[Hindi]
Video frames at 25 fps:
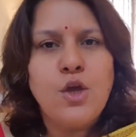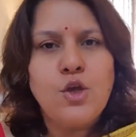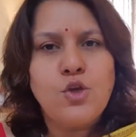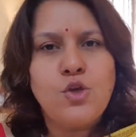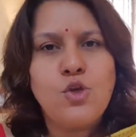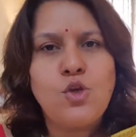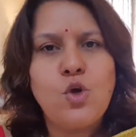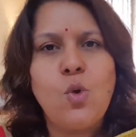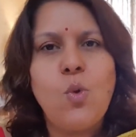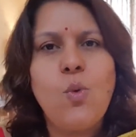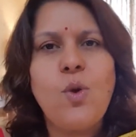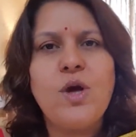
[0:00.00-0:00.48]

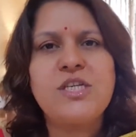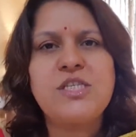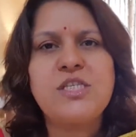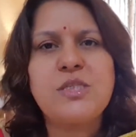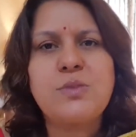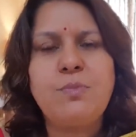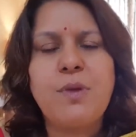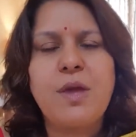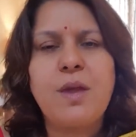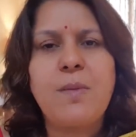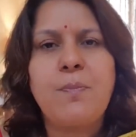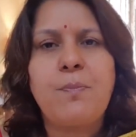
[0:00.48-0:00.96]

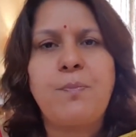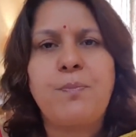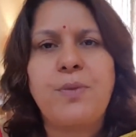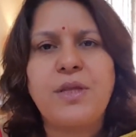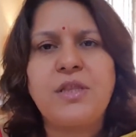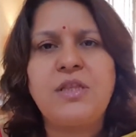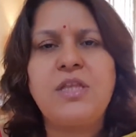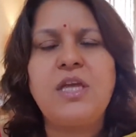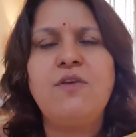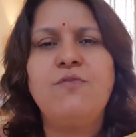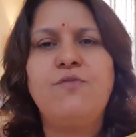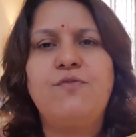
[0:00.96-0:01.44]
यूएस में
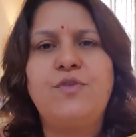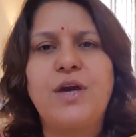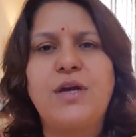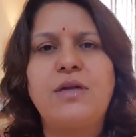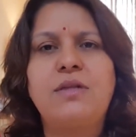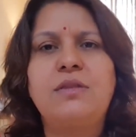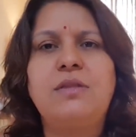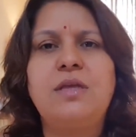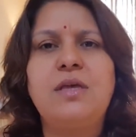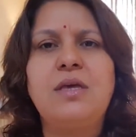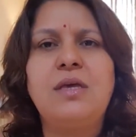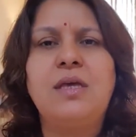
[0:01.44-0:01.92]
प्रति
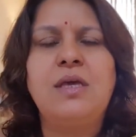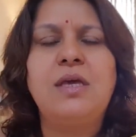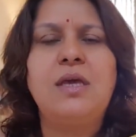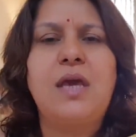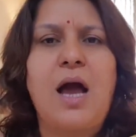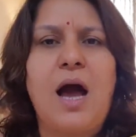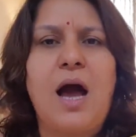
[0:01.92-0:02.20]
व्यक्ति की